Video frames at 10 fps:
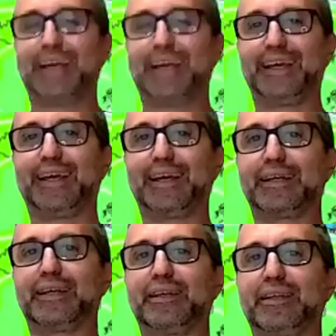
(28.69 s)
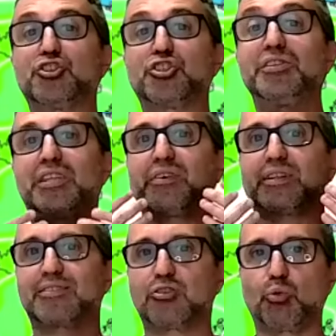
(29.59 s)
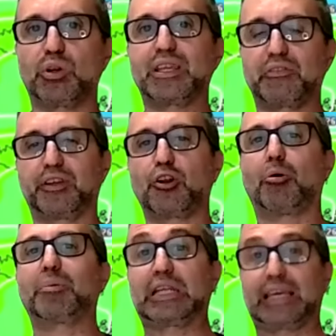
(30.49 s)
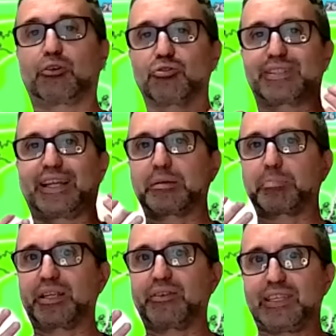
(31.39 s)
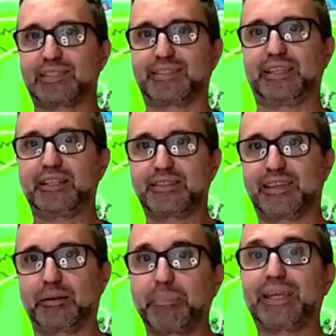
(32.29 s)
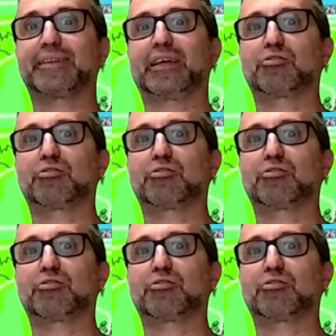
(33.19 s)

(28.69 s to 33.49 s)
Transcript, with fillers: eh, incentivazione dei fenomeni che erano stati previsti inizialmente,